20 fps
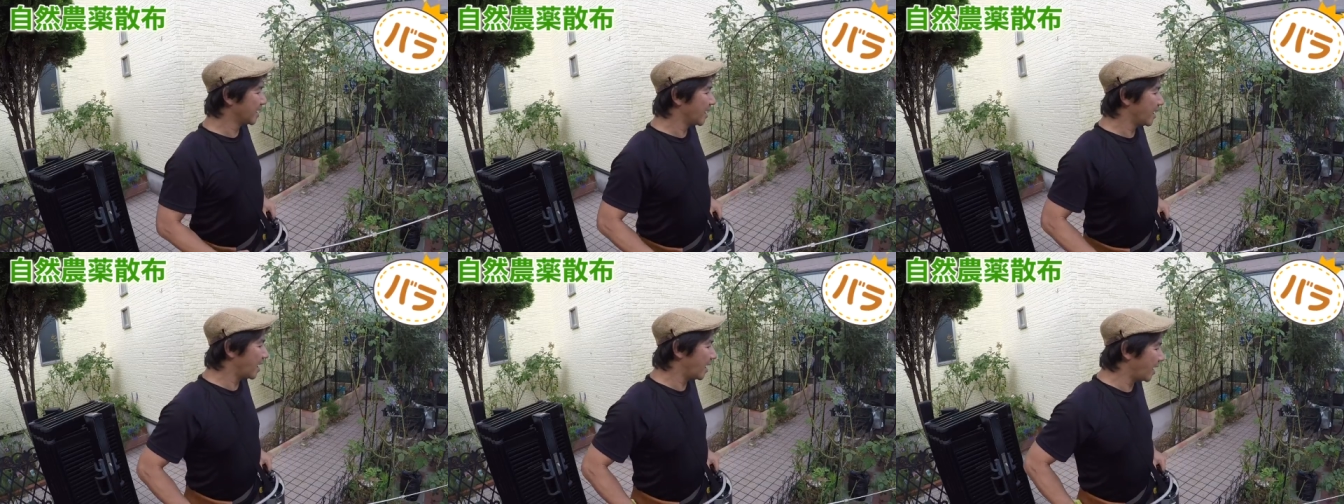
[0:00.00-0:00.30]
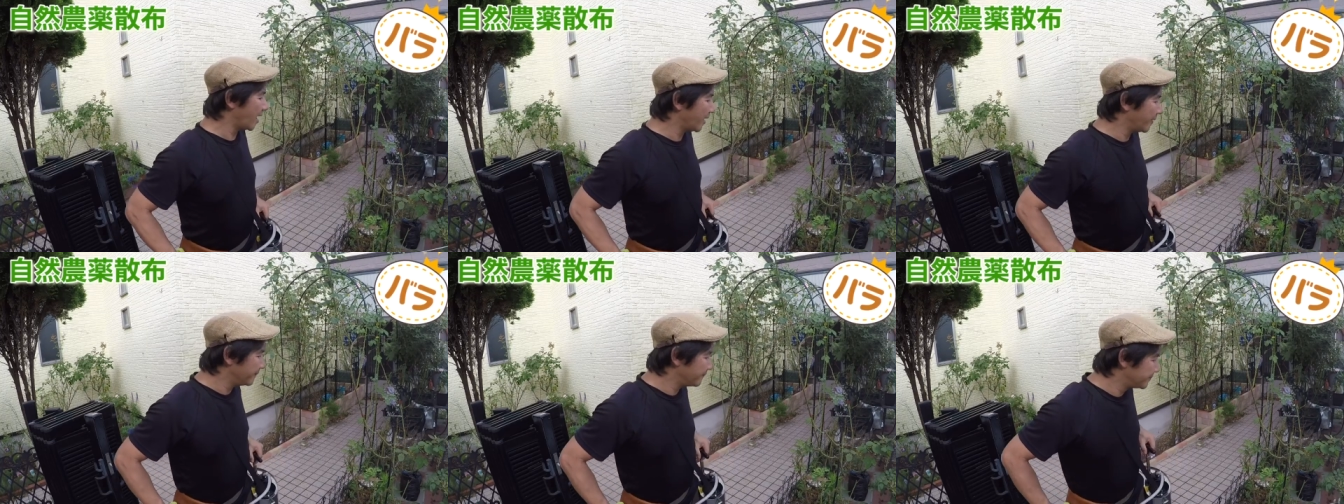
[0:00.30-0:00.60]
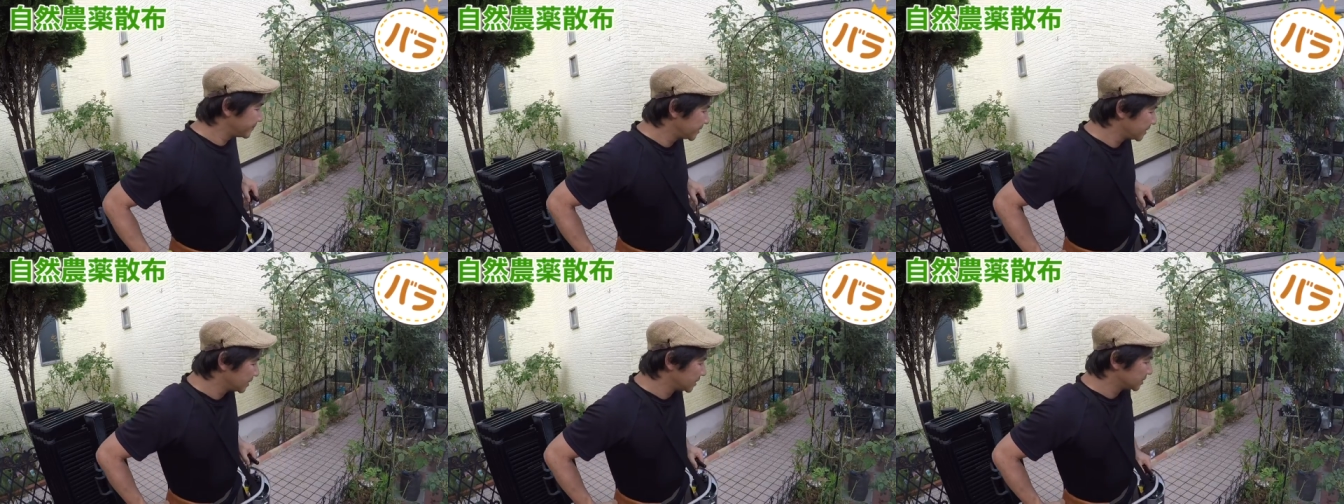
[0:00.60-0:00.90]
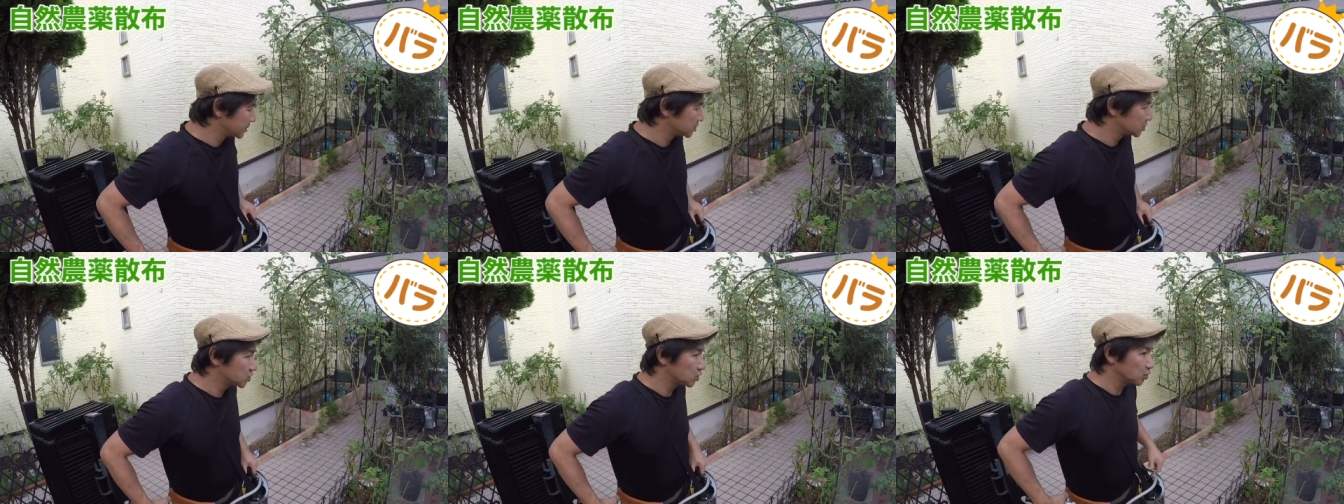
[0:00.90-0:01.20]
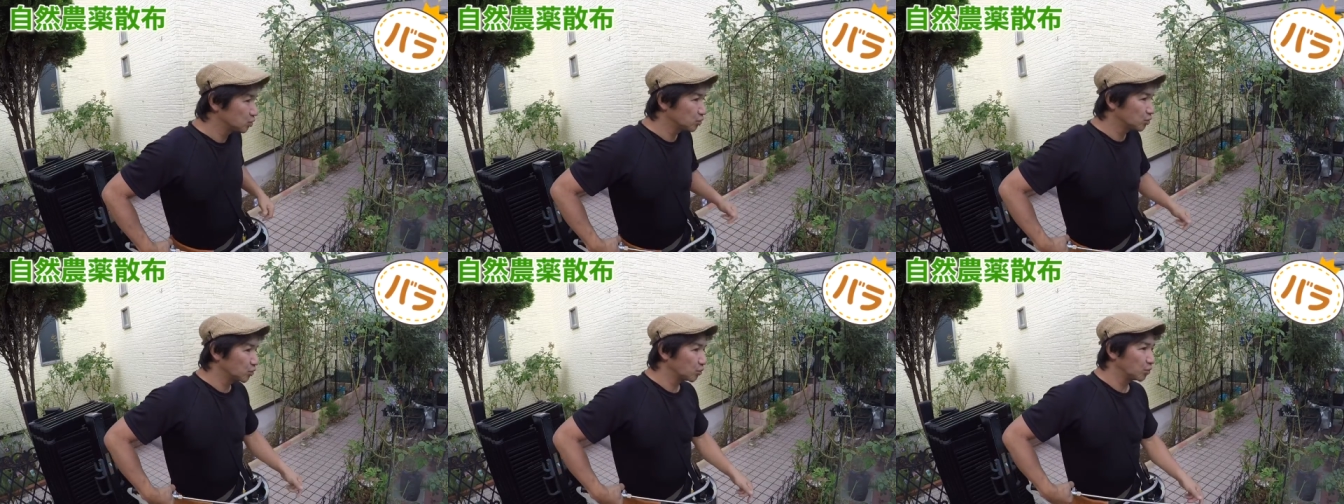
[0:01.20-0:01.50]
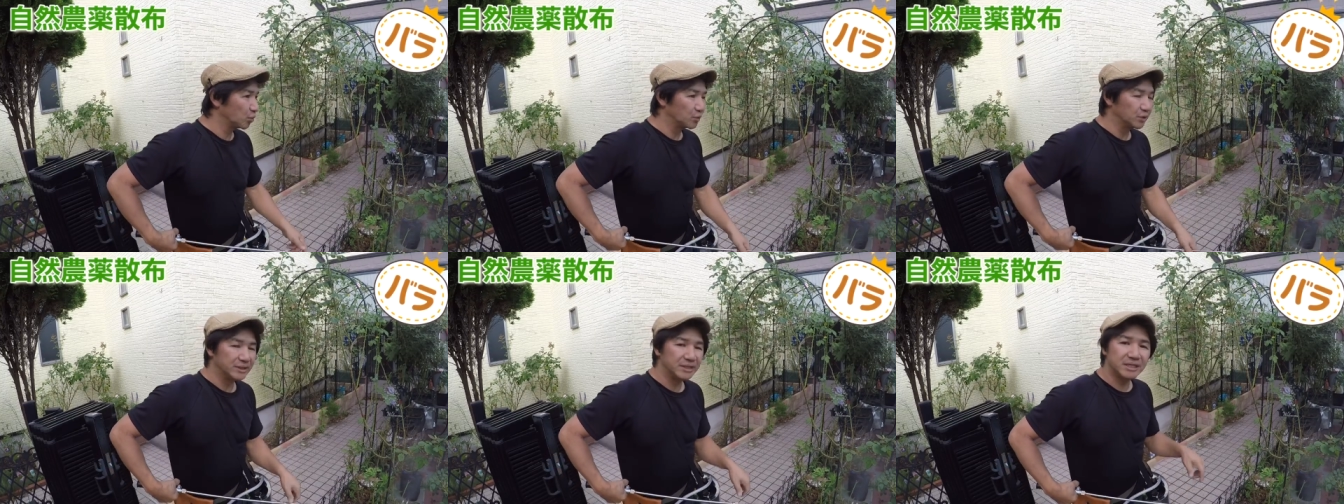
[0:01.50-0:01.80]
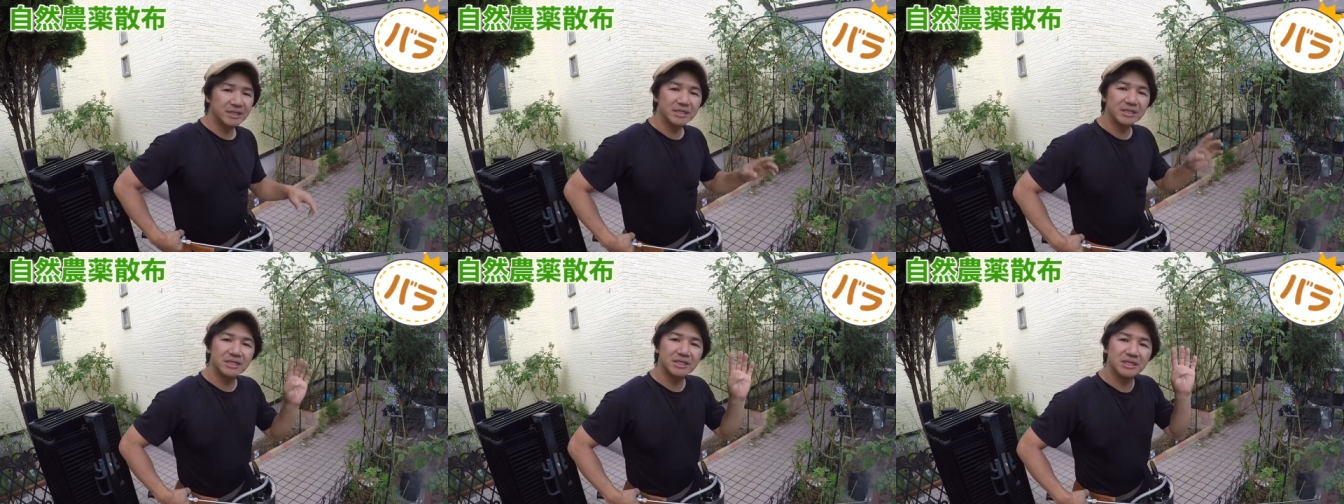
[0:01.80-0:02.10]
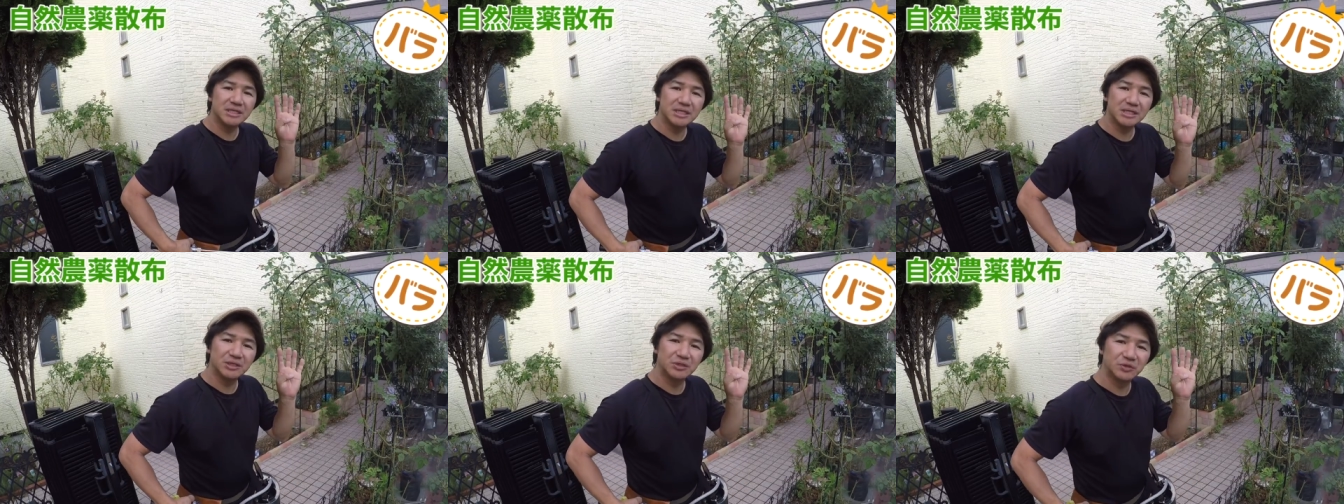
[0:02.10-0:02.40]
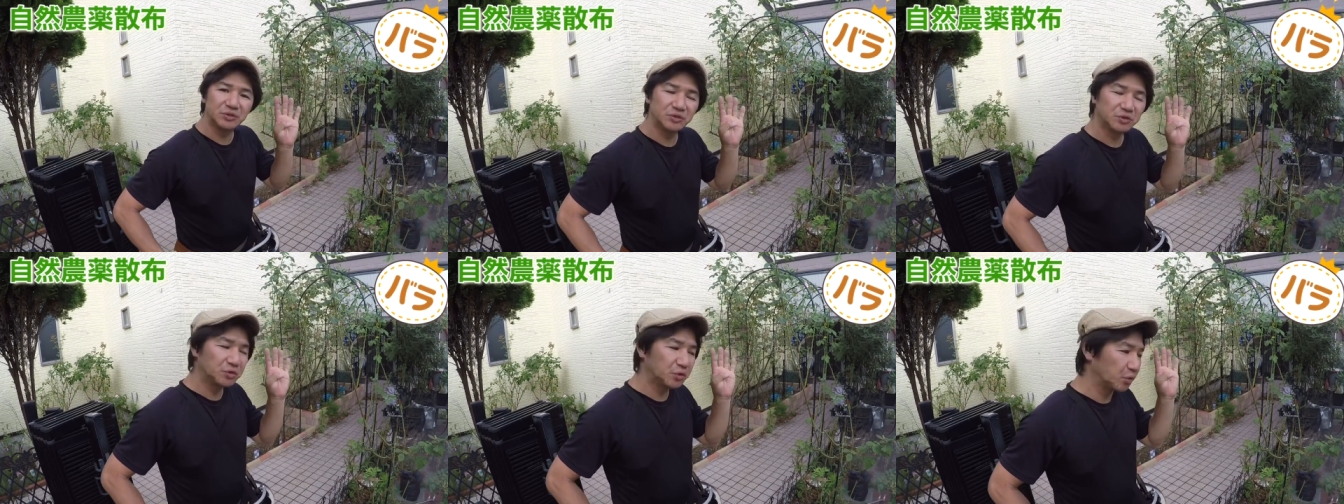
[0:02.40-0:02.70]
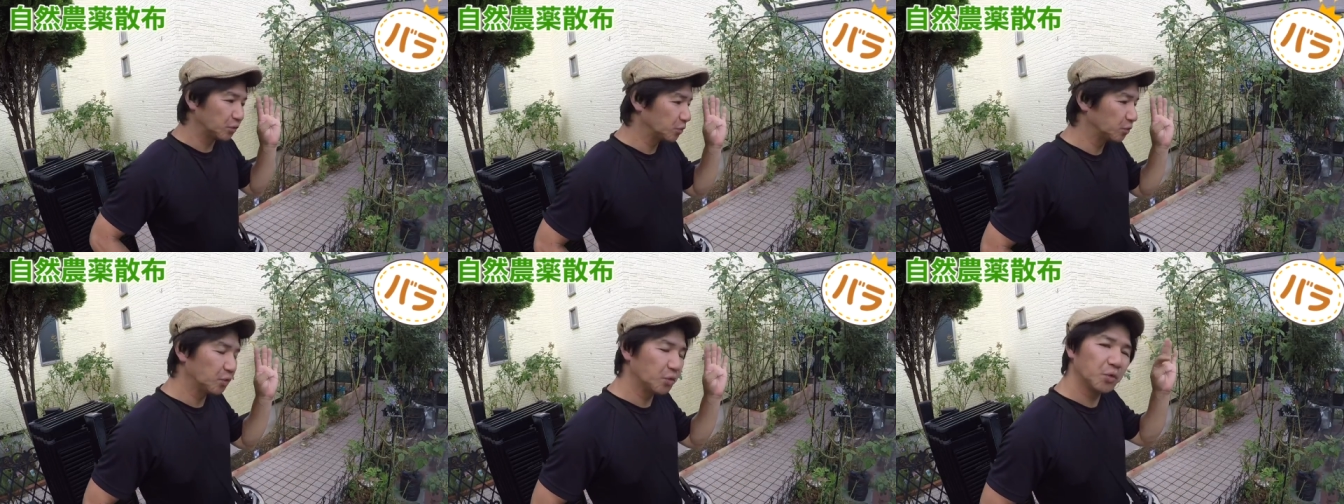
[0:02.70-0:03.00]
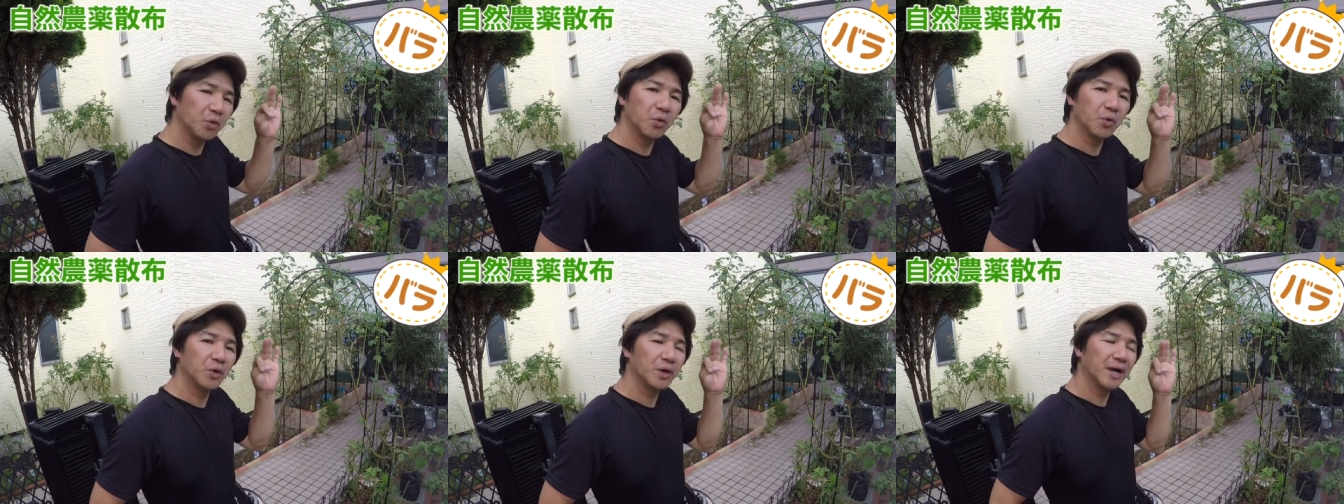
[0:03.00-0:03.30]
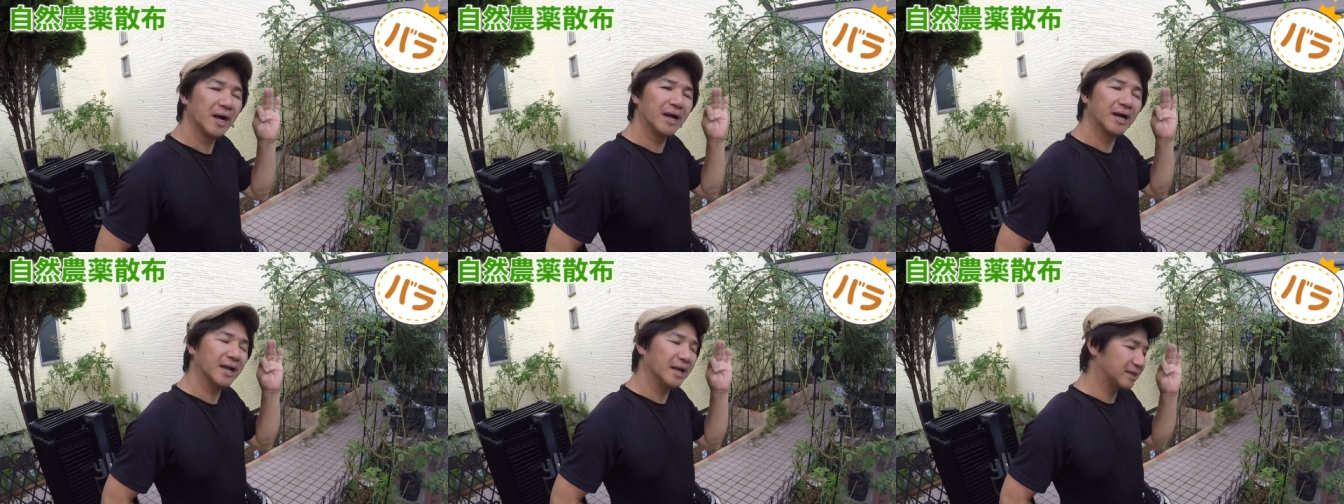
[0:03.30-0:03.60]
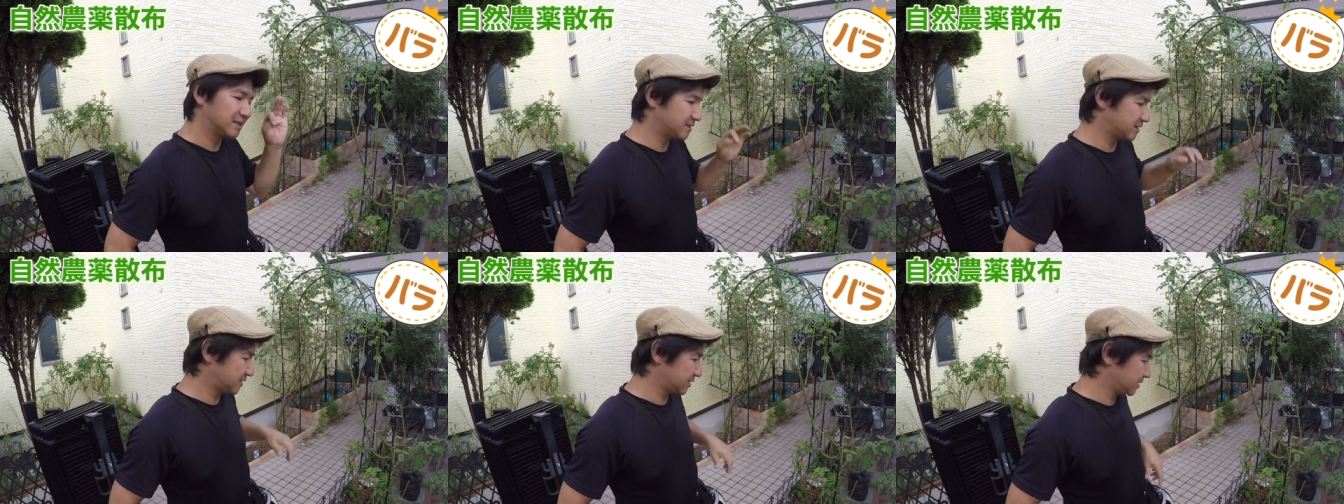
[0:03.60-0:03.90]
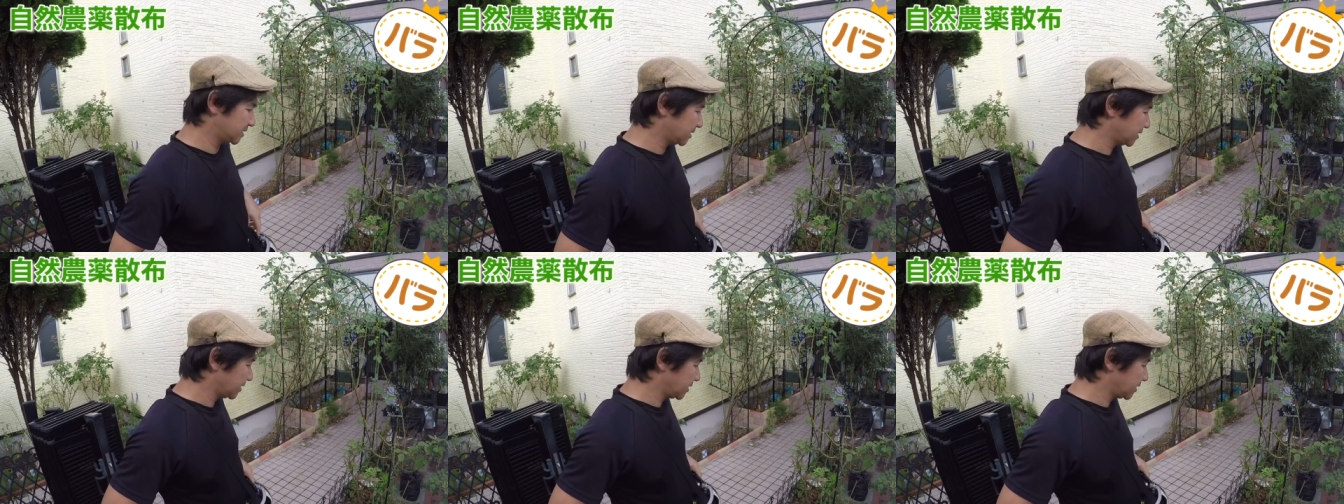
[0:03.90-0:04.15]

はいちょっとこうニンニクと唐辛子